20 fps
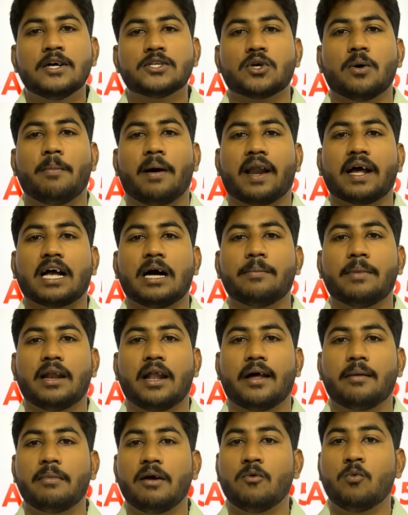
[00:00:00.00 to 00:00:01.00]
ஸோ மறக்காமல்
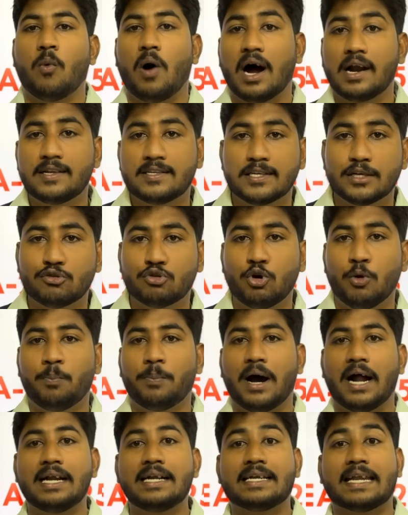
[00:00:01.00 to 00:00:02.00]
எல்லாருமே வாட்ஸ்அப் குரூப்
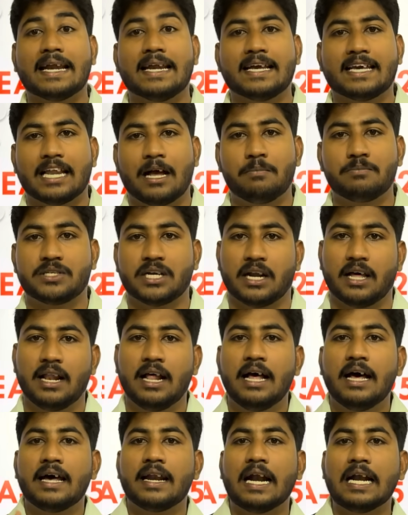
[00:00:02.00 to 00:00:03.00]
அண்ட் டெலிகிராம் சேனல்
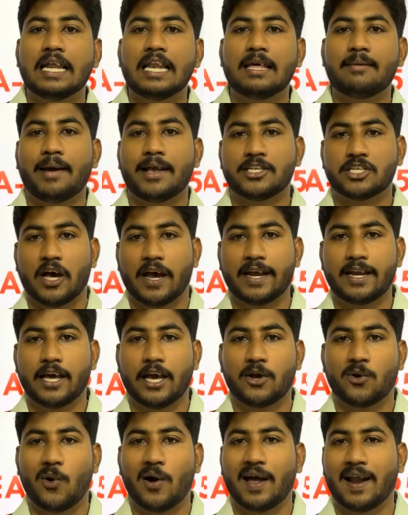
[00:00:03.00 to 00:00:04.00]
ரெண்டுலேயுமே ஜாயின்
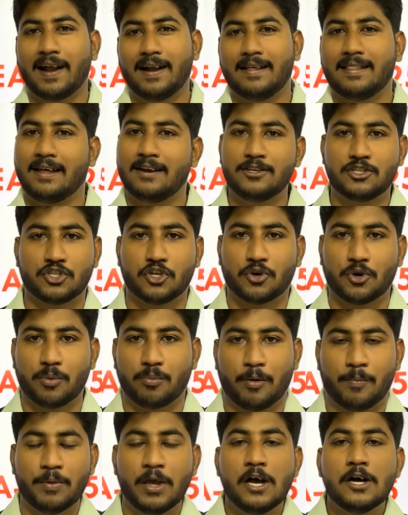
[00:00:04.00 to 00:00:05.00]
ஆகிக்கோங்க ரெண்டில் தான் லிஸ்ட்டு
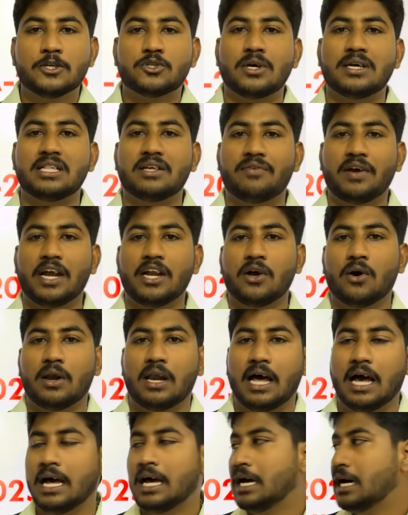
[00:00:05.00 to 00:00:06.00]
கொடுப்போம் ஸோ இந்த
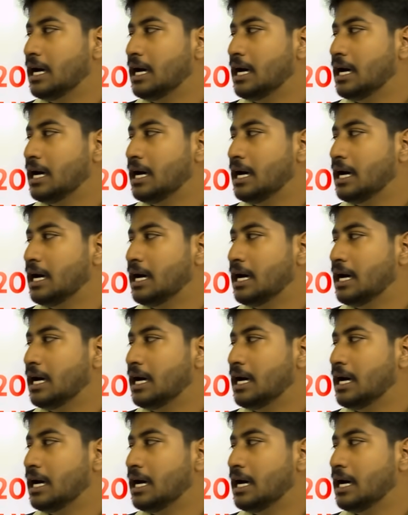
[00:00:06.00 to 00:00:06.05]
வீடியோவில்